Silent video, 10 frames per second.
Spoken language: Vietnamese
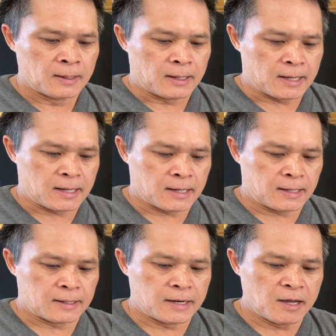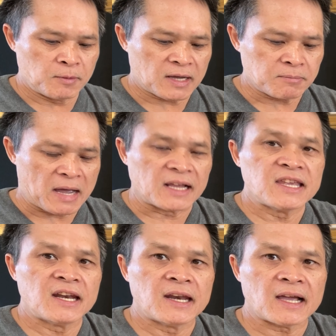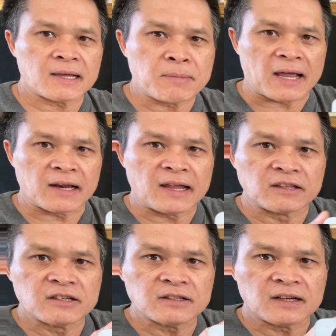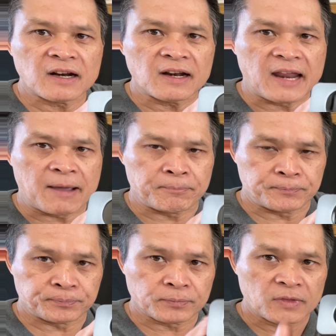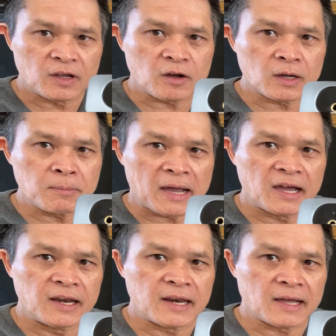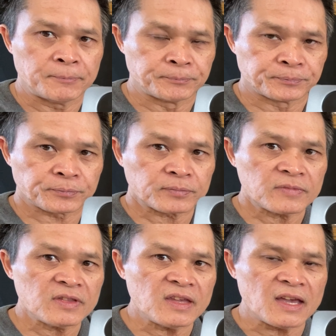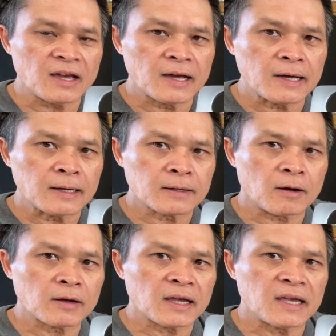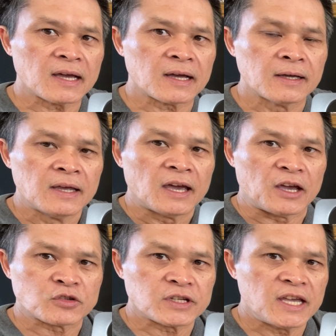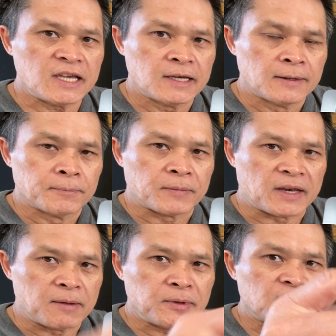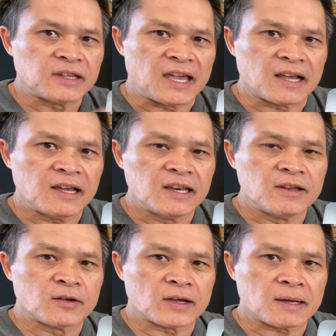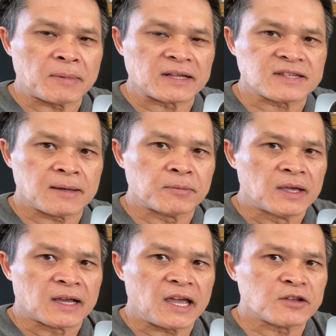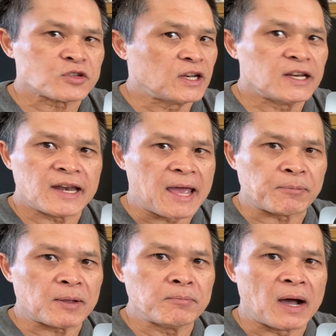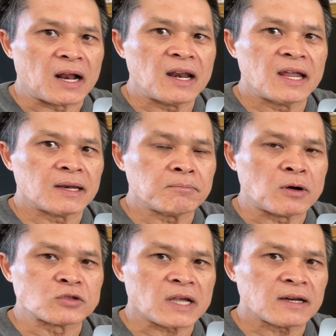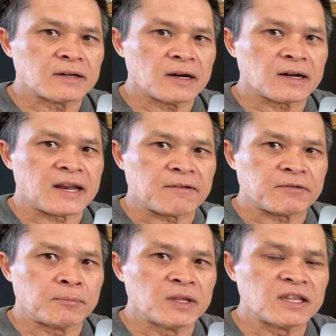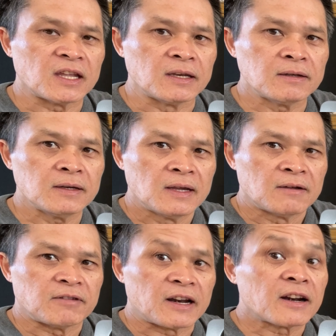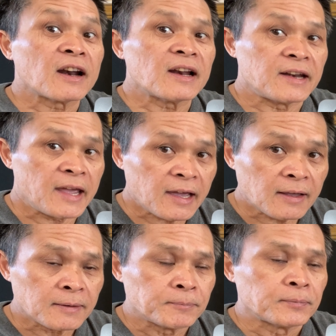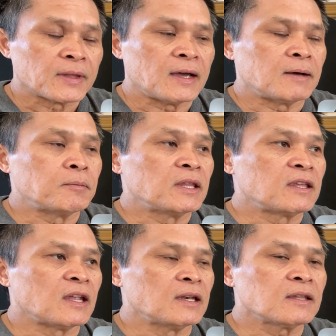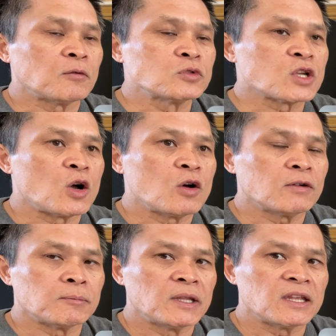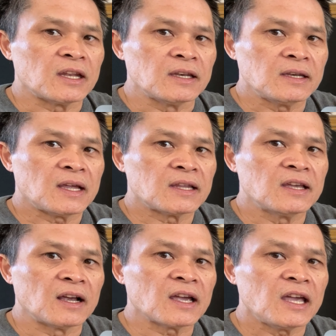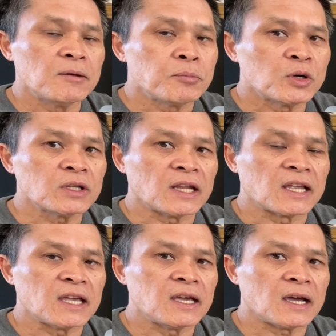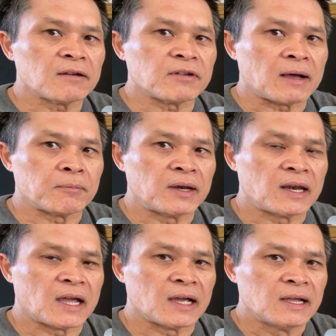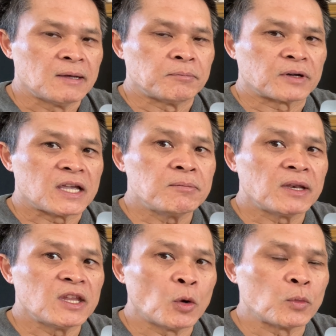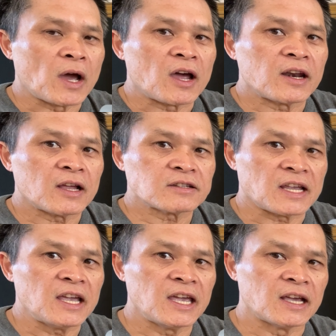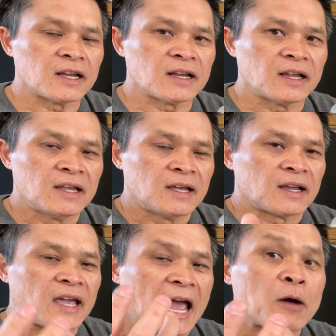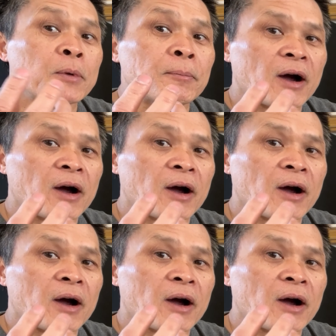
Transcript: à, nếu mà các bạn nhìn á, cái nó đằng trước đó rất là đẹp nó có cái màn hình nè à, có cái à, LCD để video chèn cái hình vô cho các bạn xem cái LCD là đẹp lắm mở lên nó màu sắc nó rất là đẹp và mình chỉnh và nó rất là nét à, mình chỉnh thông số và mình chỉnh à, những cái input này kia và mình à, khi mình dùng nó nó sẽ hiện cái album